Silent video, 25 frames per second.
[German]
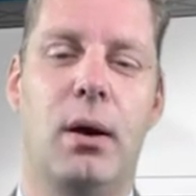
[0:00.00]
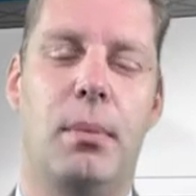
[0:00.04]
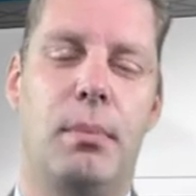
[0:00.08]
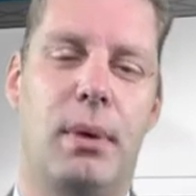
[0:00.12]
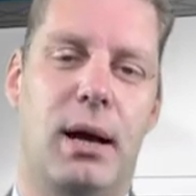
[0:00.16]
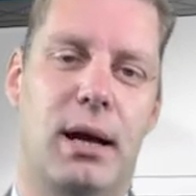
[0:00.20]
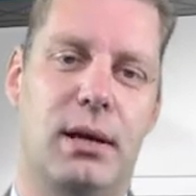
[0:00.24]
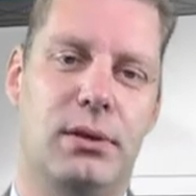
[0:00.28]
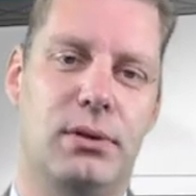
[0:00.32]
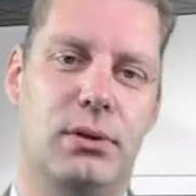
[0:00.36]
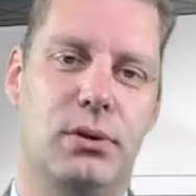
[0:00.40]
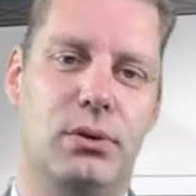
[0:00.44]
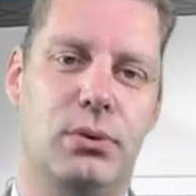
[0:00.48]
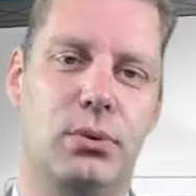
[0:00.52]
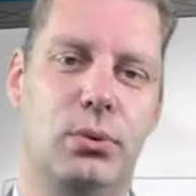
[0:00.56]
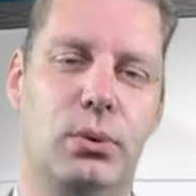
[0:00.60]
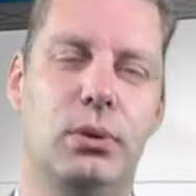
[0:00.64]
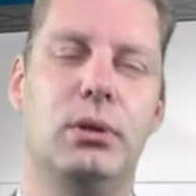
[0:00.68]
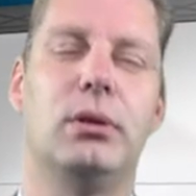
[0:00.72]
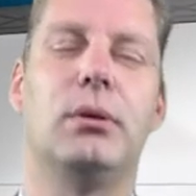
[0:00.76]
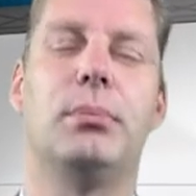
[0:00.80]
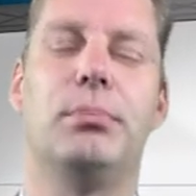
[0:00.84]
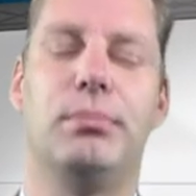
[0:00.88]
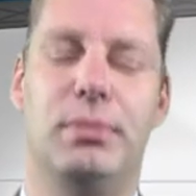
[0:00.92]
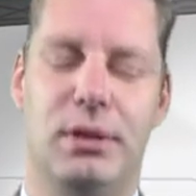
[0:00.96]
Machen Sie es
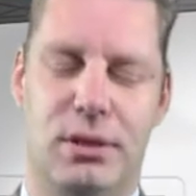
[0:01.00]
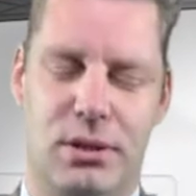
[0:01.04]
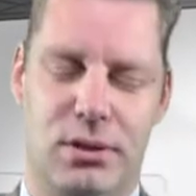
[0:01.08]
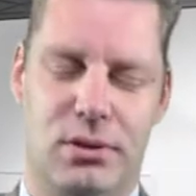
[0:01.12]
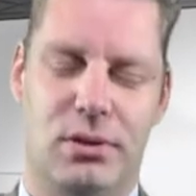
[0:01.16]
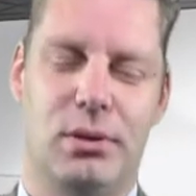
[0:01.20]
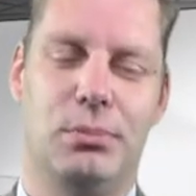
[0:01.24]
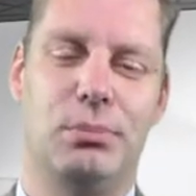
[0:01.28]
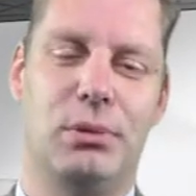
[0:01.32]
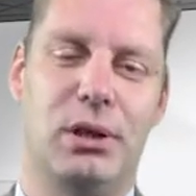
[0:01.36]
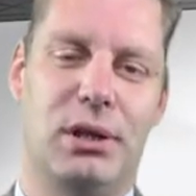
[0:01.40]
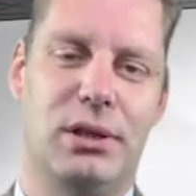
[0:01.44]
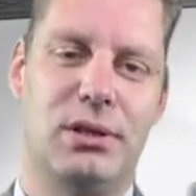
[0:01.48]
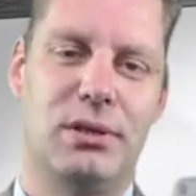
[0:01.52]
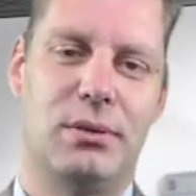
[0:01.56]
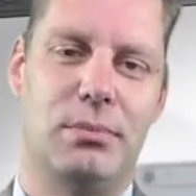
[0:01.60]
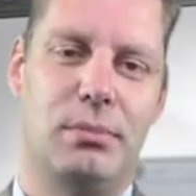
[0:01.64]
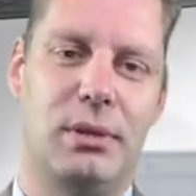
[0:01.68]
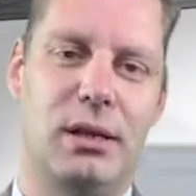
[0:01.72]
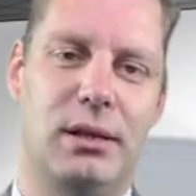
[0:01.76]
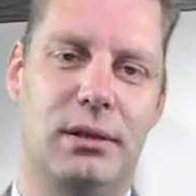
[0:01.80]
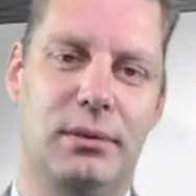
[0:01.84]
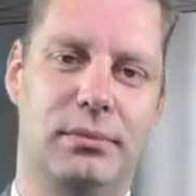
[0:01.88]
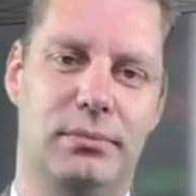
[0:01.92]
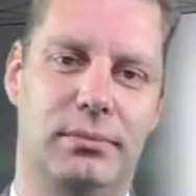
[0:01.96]
gut, bis zum nächsten
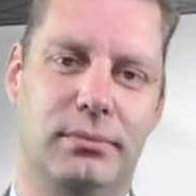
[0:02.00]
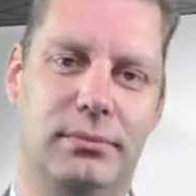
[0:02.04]
Mal.